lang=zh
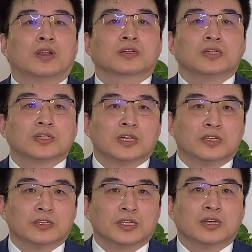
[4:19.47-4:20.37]
而更可
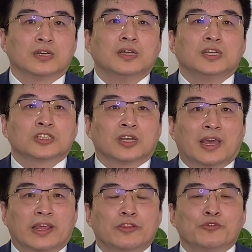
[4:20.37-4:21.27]
能呢是
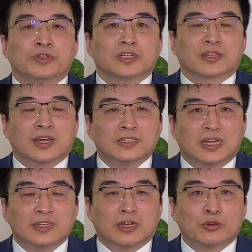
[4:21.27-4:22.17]
来自于这个参加
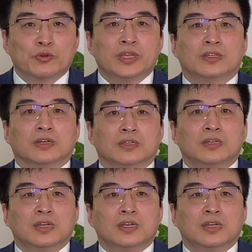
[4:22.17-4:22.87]
两会的